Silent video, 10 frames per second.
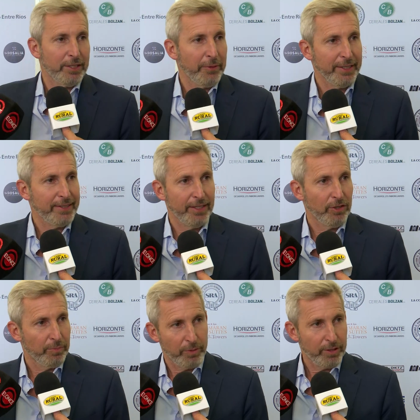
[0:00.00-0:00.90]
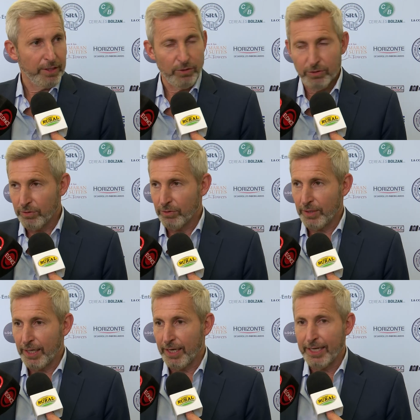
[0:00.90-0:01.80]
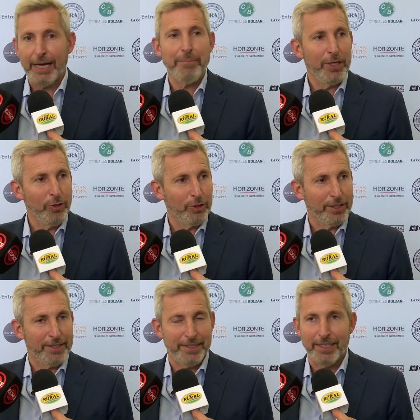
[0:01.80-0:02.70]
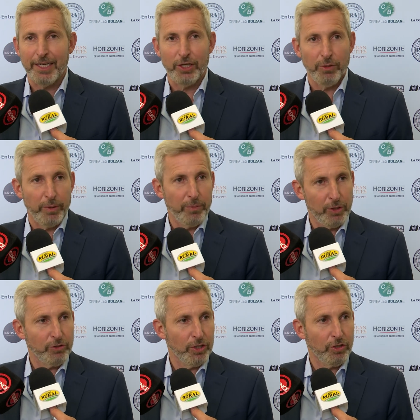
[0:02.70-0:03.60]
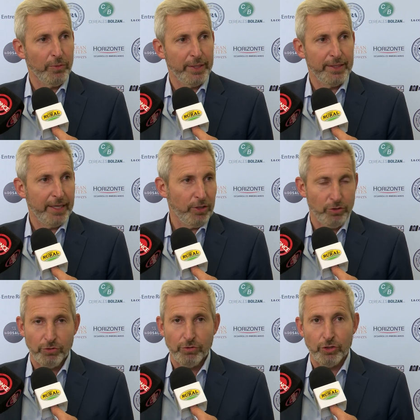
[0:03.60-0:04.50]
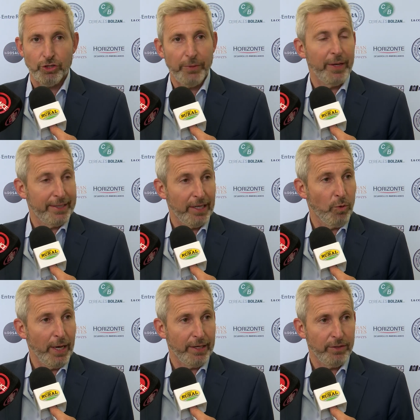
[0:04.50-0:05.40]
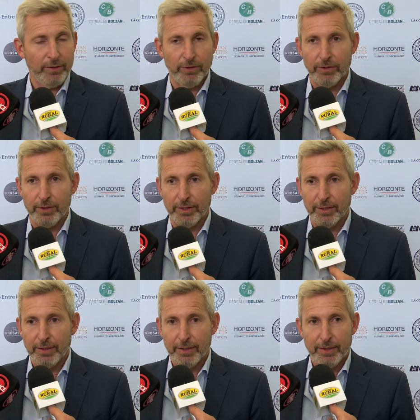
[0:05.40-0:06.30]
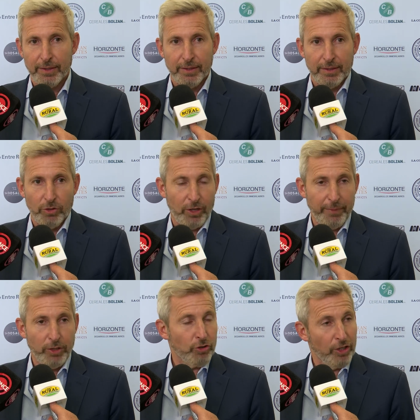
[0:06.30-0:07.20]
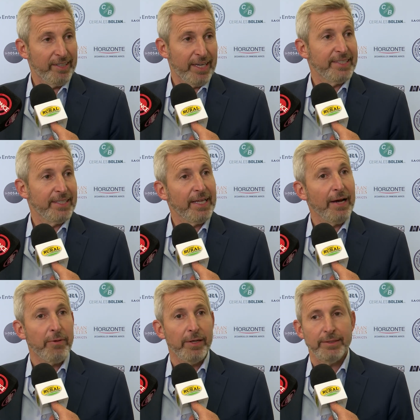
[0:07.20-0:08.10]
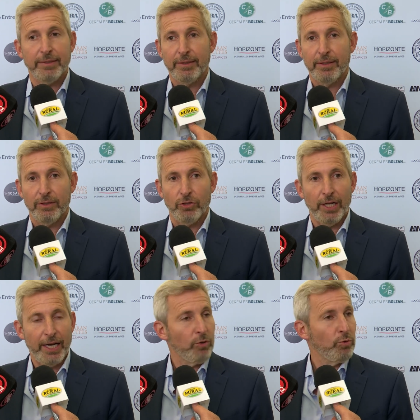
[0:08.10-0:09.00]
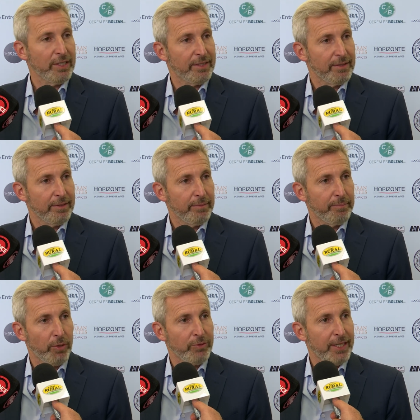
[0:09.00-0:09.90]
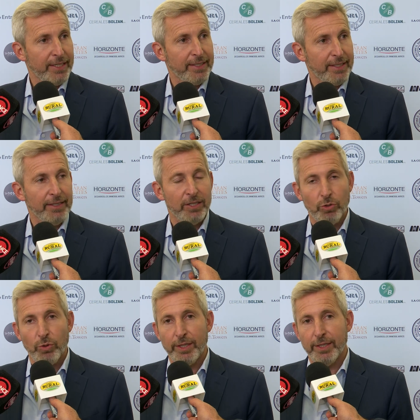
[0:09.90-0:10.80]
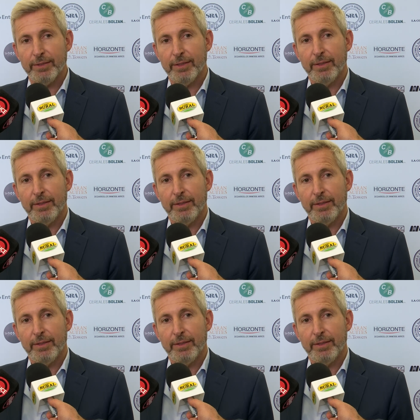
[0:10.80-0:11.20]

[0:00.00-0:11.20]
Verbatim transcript: se viene haciendo, porque el, camino que, se eligió, por lo menos en estos 20 años, nos lleva a este lugar, ¿no? los caminos son intransitables, donde las rutas provinciales están destruidas,